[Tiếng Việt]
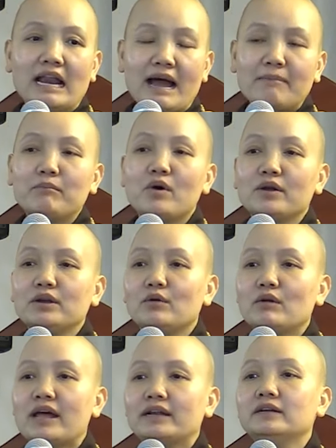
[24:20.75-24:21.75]
làm mọi
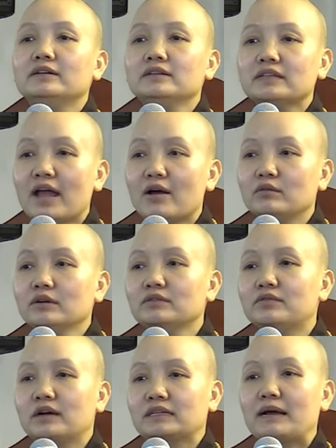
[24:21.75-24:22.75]
điều lành hướng theo
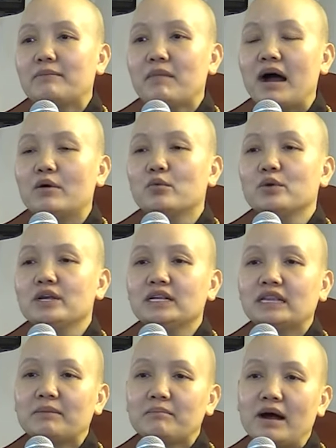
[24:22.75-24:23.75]
Đức Phật Tam Bảo, quy
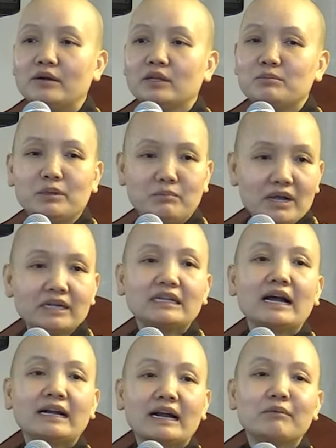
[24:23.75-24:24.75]
y Tam Bảo, thì mình biết
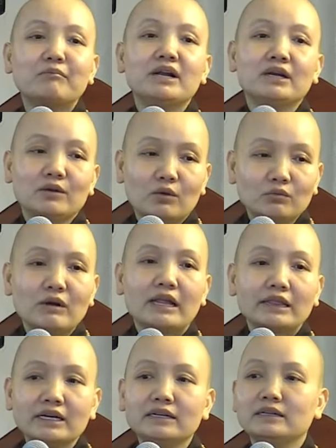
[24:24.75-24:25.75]
chắc rằng mình cũng
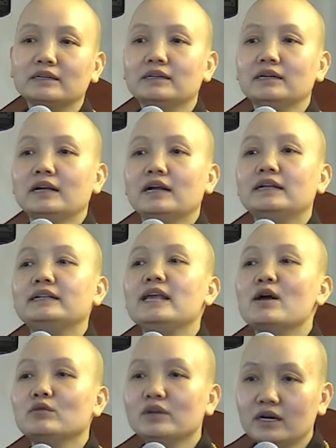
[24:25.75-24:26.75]
đã từng
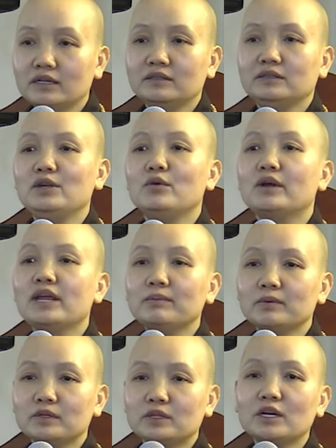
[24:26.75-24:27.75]
gieo nhân nhiều
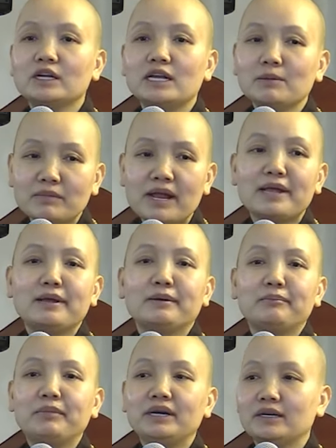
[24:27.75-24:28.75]
kiếp rồi. Cho nên kiếp này
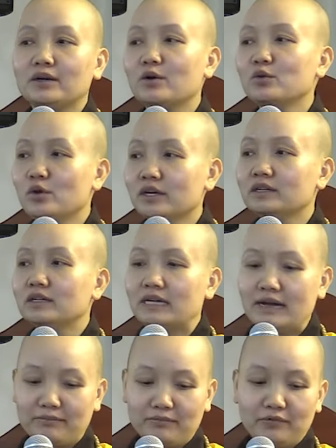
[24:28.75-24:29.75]
mình có duyên
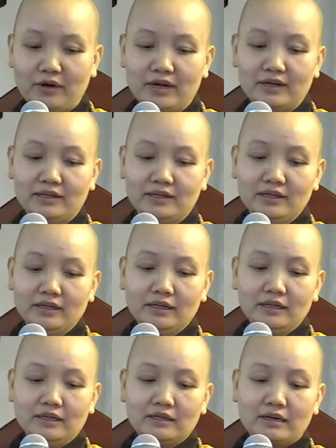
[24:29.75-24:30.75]
được gặp Phật,
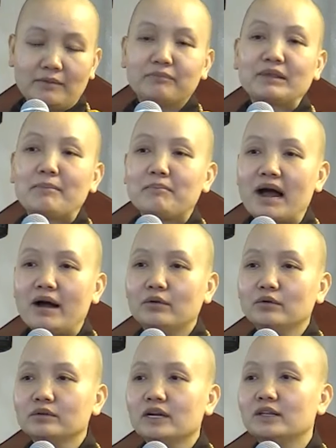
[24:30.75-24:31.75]
gặp Tam
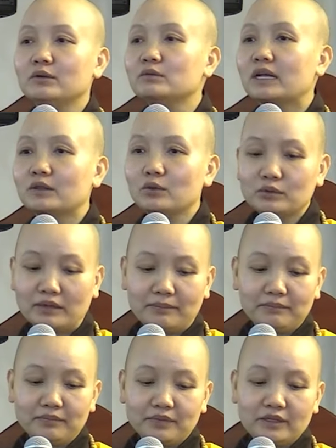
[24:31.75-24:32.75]
Bảo để chúng ta tu
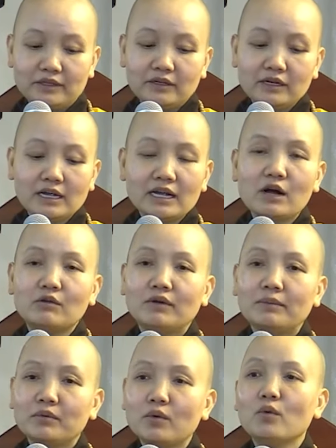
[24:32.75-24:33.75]
tập. Thì cho nên cái câu
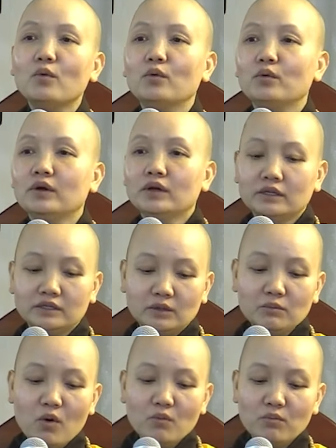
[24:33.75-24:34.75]
pháp cú
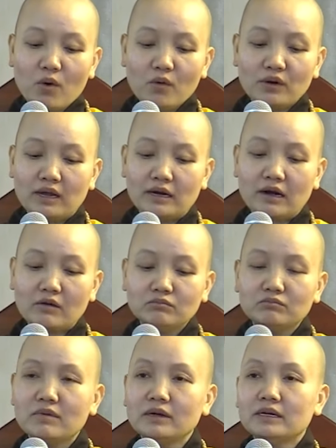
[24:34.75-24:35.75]
thứ bốn mươi mốt là
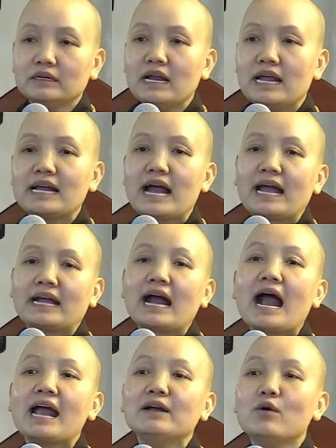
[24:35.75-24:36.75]
không để ngài
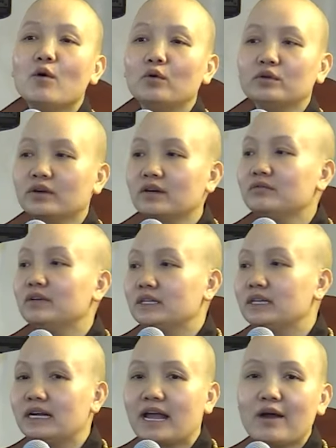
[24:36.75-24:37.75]
khai ngộ cho cái
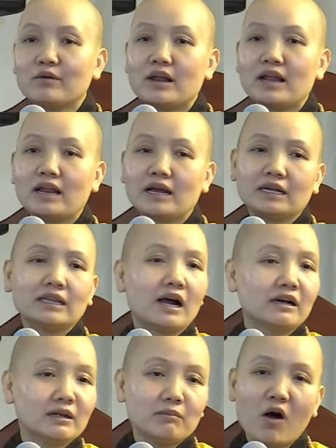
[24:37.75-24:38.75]
vị tỳ kheo này là
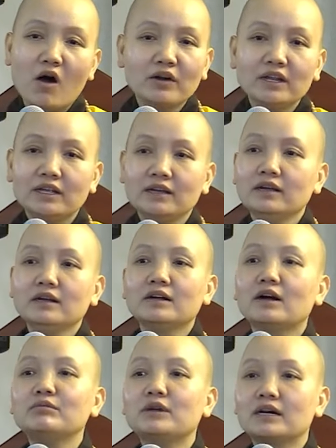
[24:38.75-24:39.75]
thân này bỏ đi,
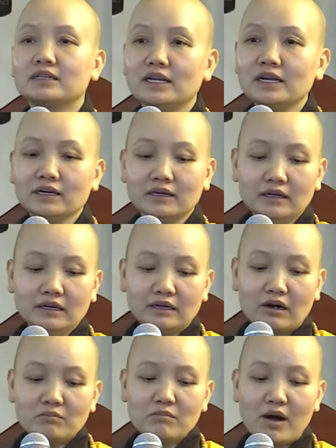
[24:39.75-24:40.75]
không cần thiết.
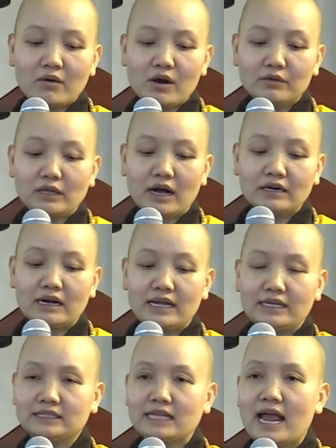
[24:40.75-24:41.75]
Không bao lâu thân
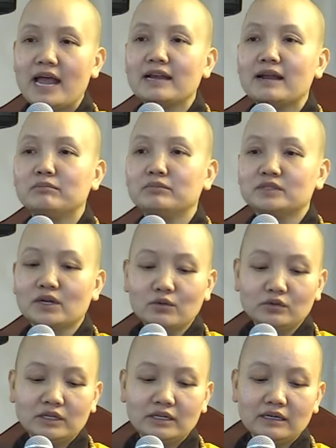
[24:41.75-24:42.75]
này sẽ nằm
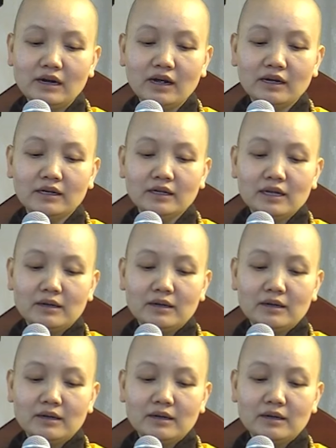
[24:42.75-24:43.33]
sâu trên đất,